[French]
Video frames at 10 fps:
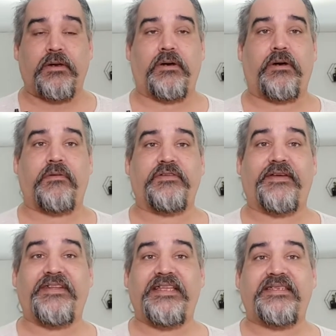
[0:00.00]
euh, vous
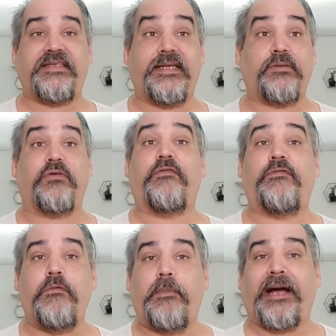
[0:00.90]
avez décidé de
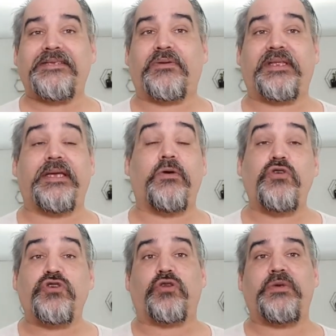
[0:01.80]
vous présenter
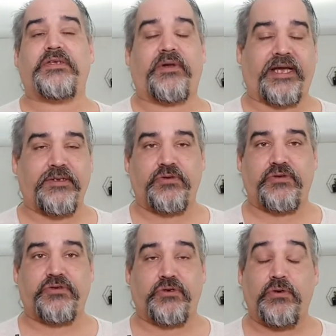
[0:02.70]
aujourd'hui sur les réseaux
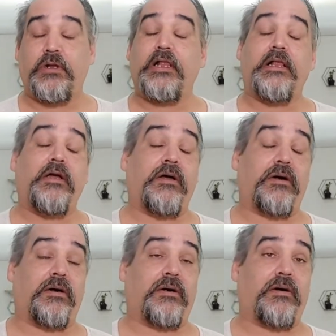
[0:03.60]
sociaux
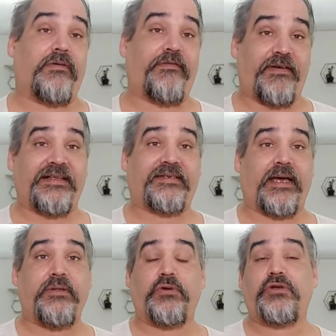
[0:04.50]
euh, face
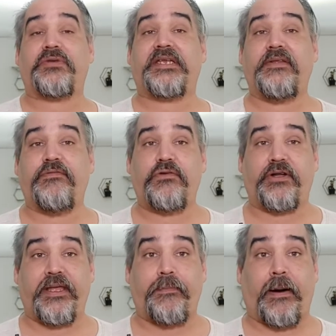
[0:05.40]
à une audience qui ne vous
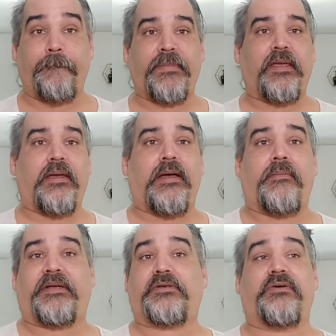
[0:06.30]
connaît pas.
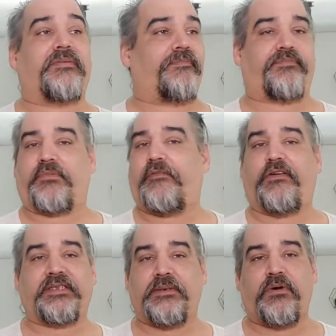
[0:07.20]
Parce que
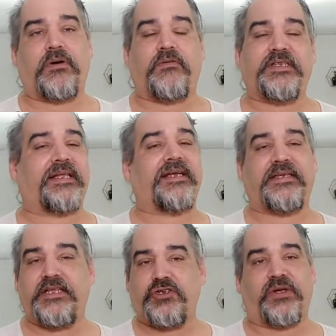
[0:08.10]
forcément, quand vous
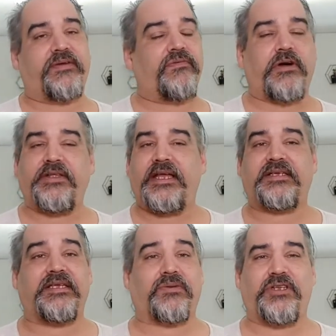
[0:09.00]
adressez à des gens qui vous
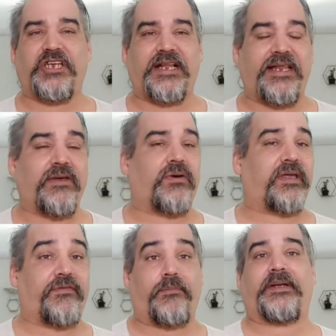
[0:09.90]
connaissent, qui sont déjà clients,
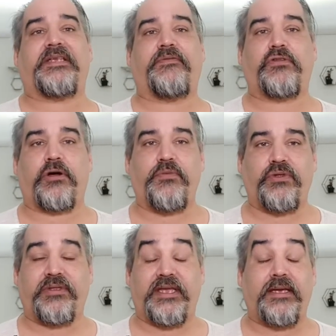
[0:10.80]
qui font partie de votre
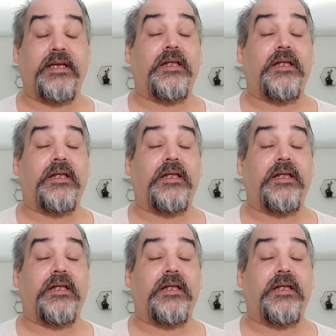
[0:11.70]
communauté,